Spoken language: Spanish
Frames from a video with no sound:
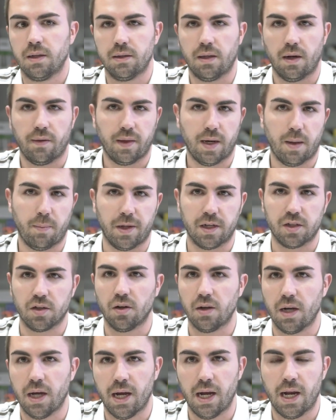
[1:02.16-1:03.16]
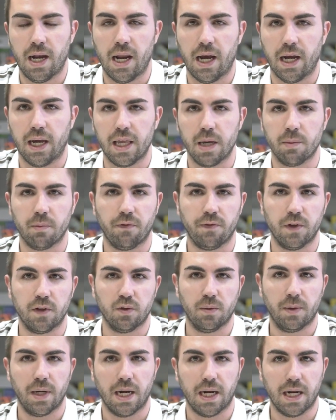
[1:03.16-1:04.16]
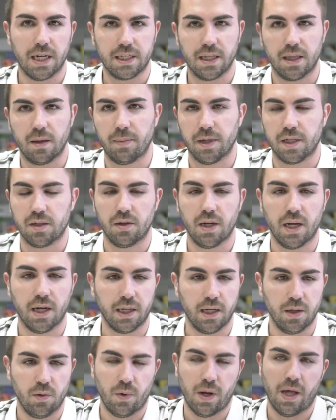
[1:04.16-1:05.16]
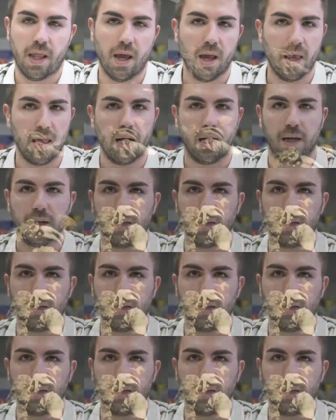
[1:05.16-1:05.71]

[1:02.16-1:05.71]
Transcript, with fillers: tercera persona, en la que ya hemos visto varias clases de personajes, una de ellas que